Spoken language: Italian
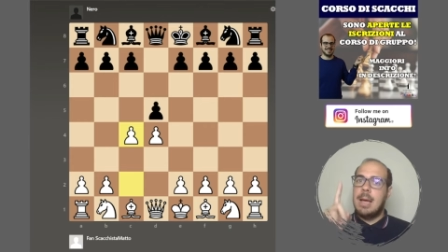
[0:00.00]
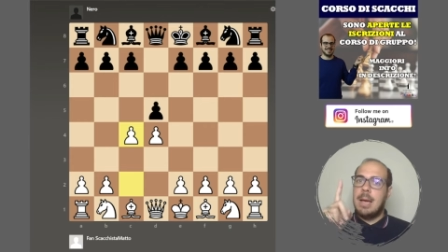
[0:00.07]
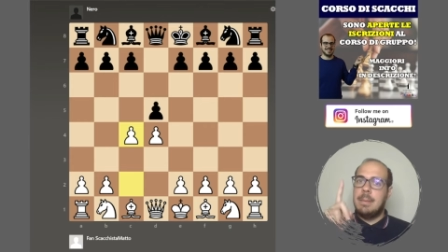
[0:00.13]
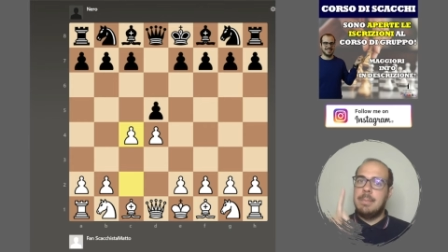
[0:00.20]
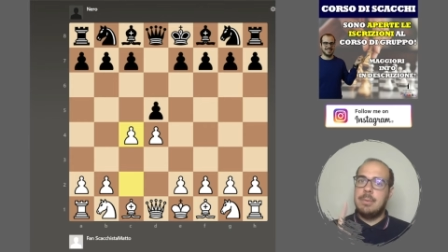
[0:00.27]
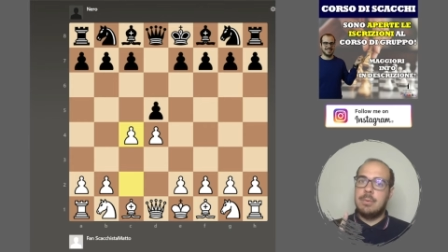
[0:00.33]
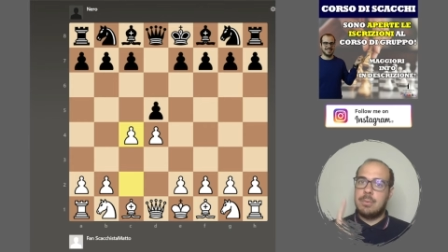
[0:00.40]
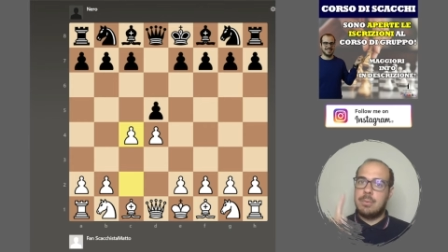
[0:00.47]

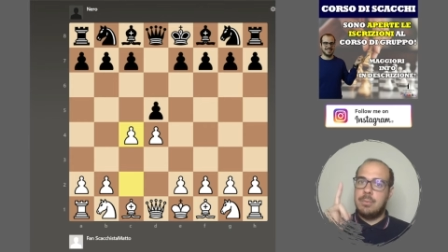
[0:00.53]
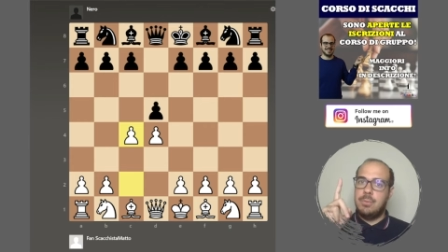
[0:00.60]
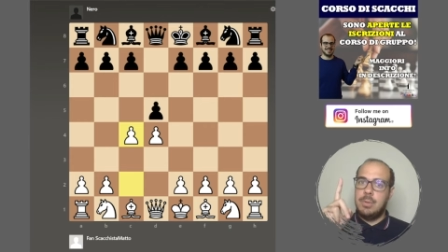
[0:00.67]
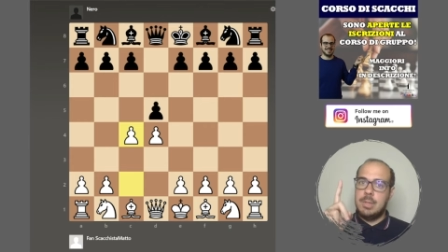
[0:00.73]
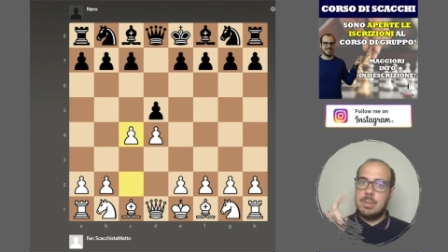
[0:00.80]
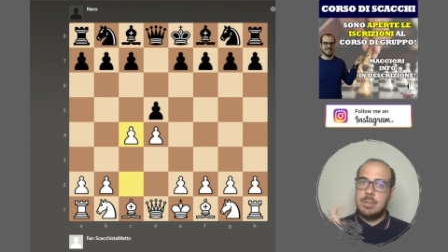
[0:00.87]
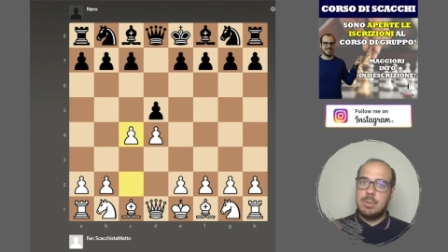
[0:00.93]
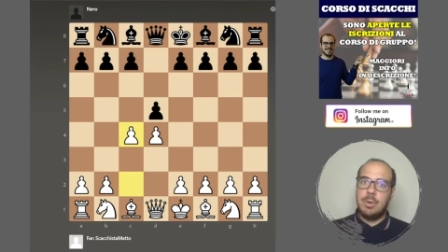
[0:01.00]
abbiamo
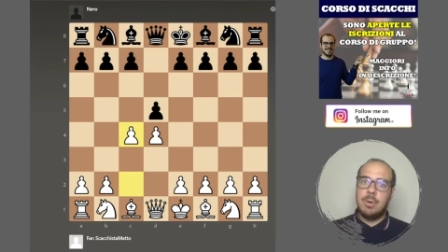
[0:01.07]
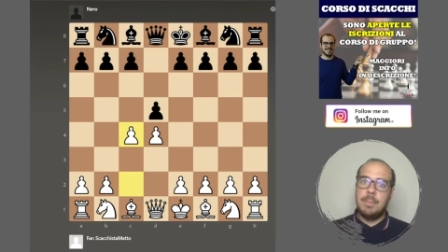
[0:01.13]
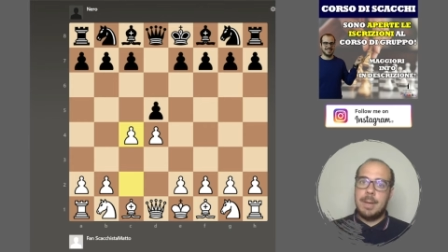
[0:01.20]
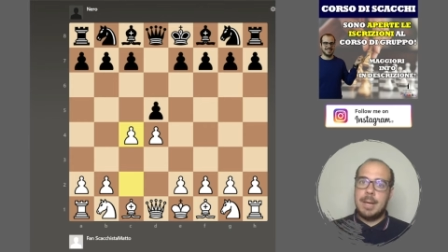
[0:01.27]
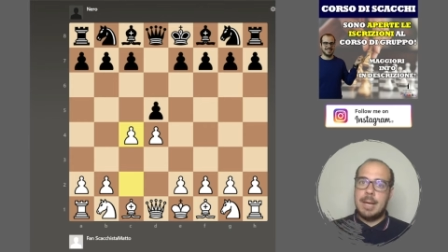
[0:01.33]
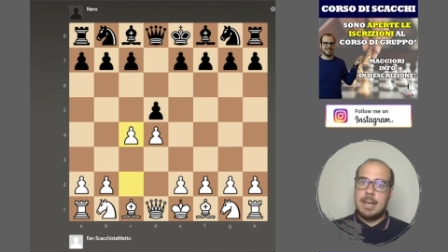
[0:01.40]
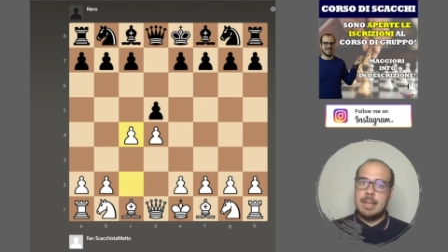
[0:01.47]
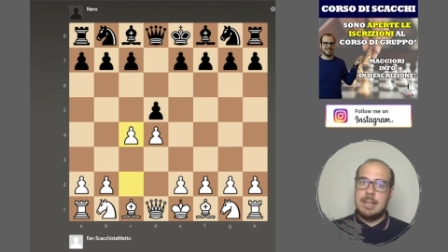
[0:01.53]
qui
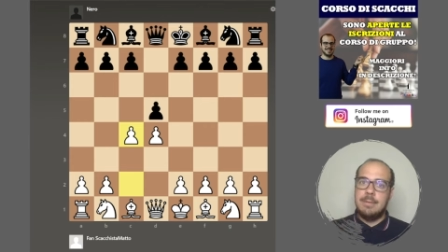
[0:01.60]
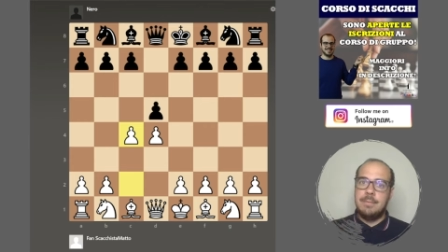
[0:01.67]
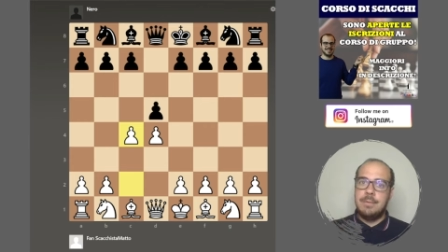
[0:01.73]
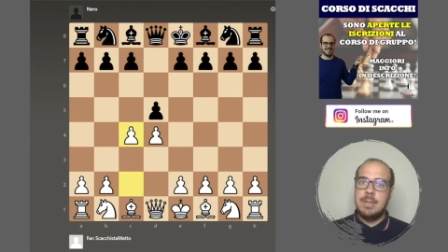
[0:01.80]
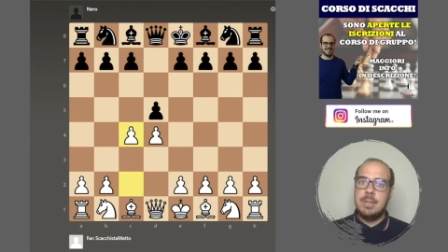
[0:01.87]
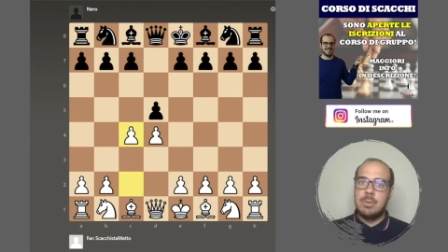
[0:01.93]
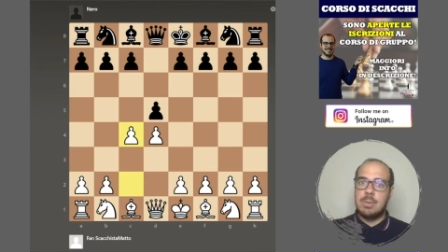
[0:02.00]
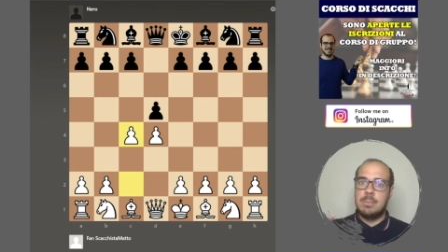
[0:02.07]
sopra il
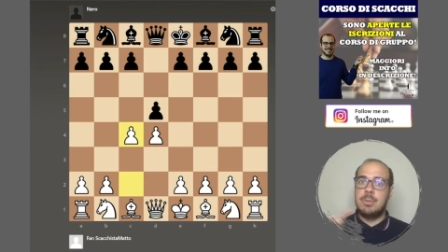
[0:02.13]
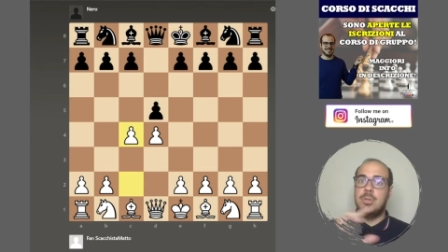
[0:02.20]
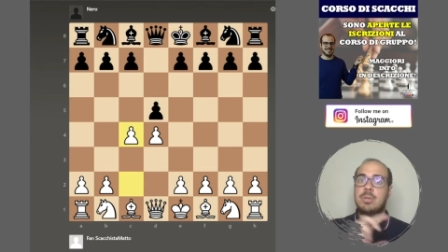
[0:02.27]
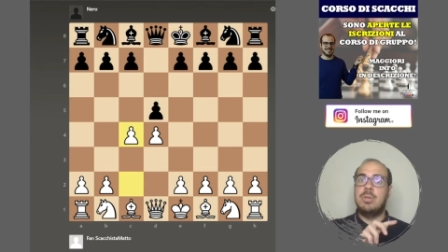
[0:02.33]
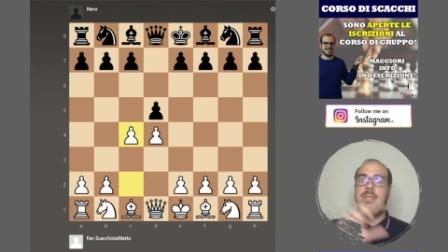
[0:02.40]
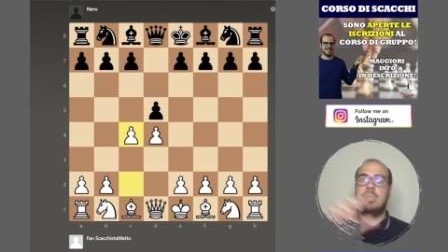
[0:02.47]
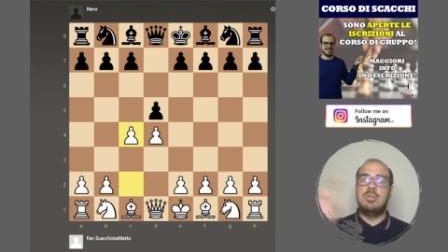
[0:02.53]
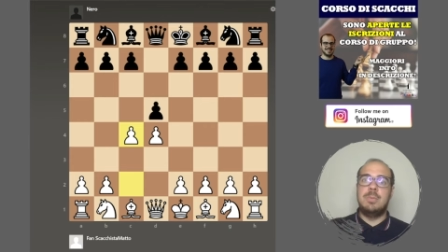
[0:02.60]
video gambetto di
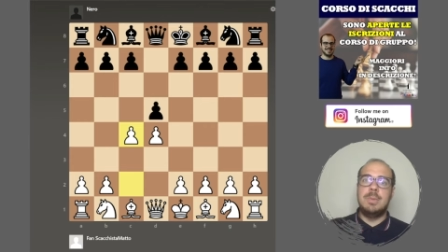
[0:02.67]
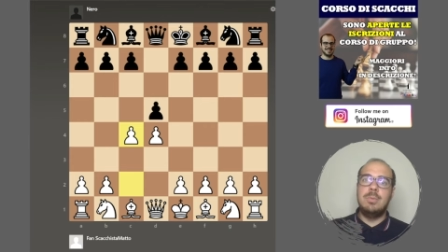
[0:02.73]
donna 10